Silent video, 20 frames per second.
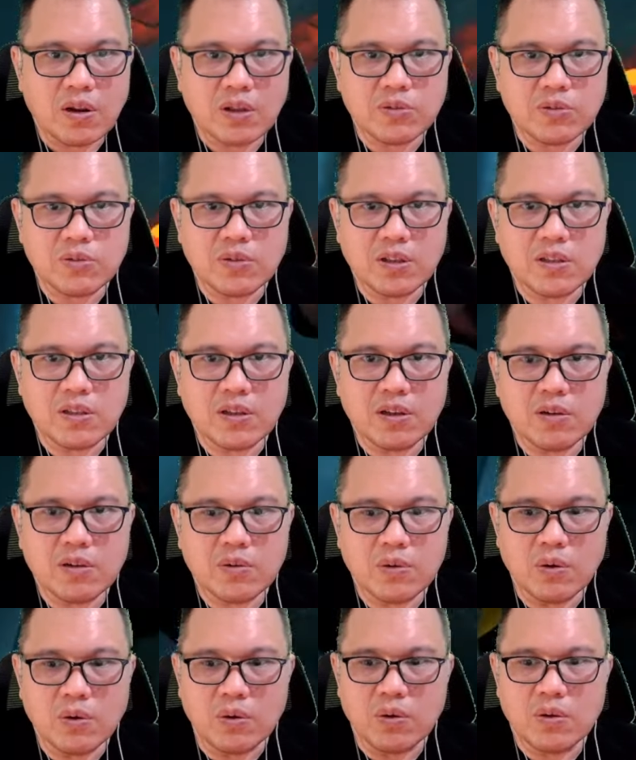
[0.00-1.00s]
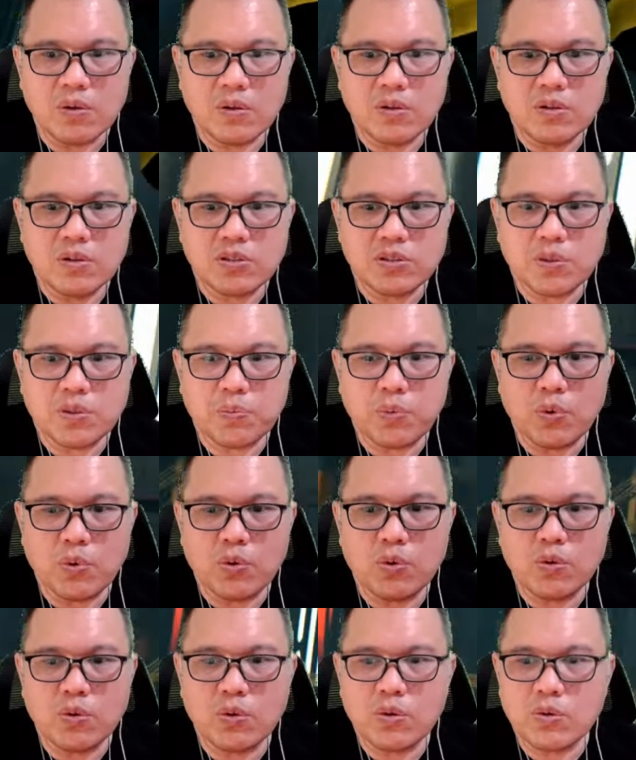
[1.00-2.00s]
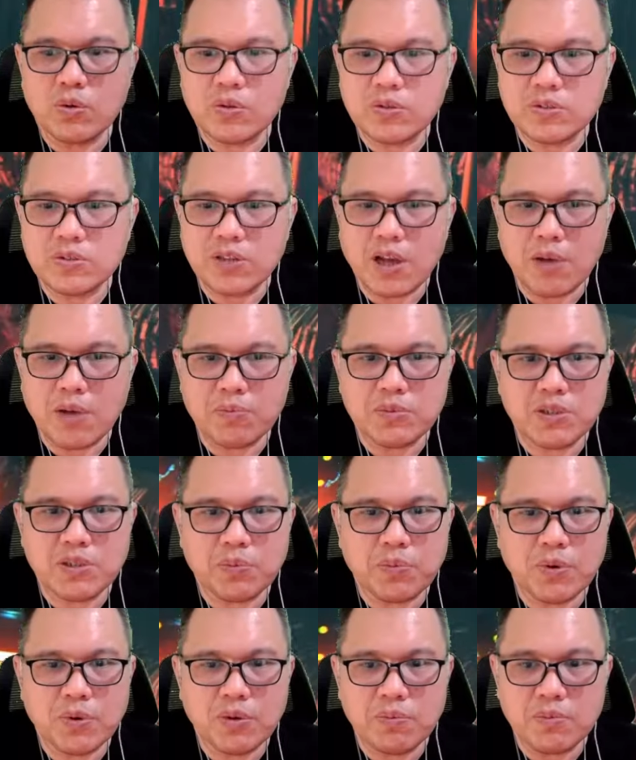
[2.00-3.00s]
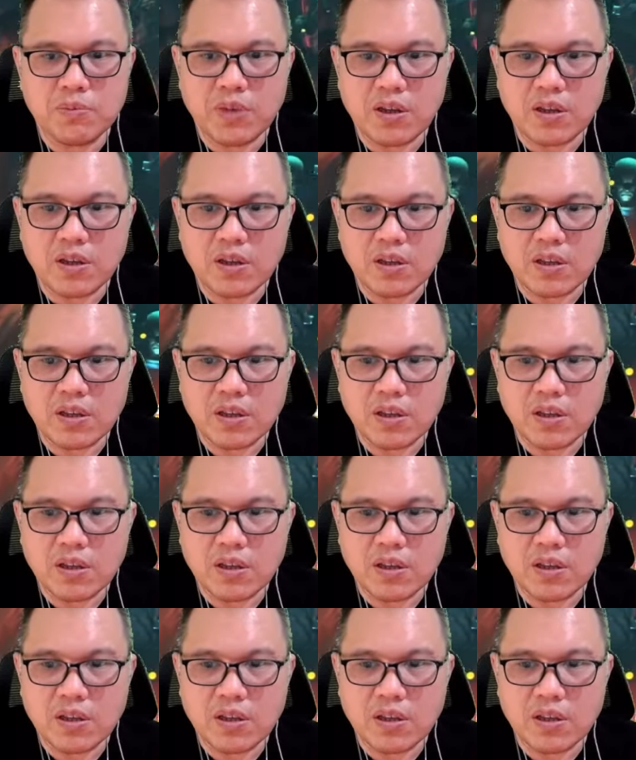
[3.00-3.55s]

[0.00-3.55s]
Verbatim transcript: Lanjutannya. Loh, 10 jam sebelumnya.